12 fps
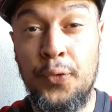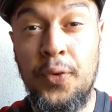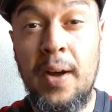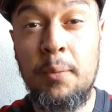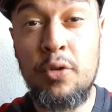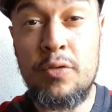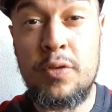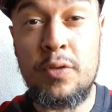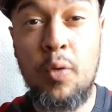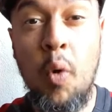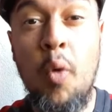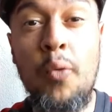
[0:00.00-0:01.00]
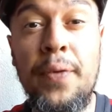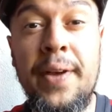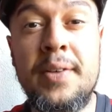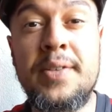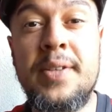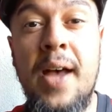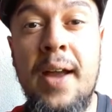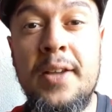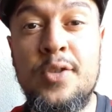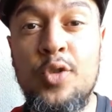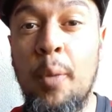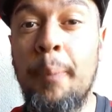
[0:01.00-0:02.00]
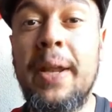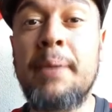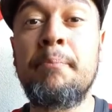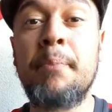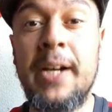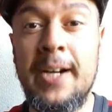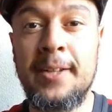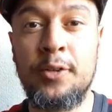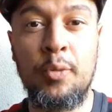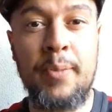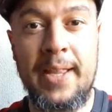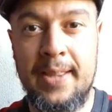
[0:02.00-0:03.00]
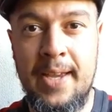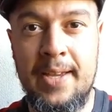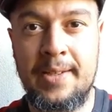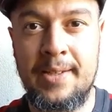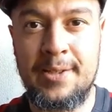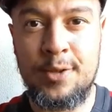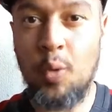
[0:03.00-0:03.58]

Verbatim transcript: Vamos conversar sobre Mano Menezes.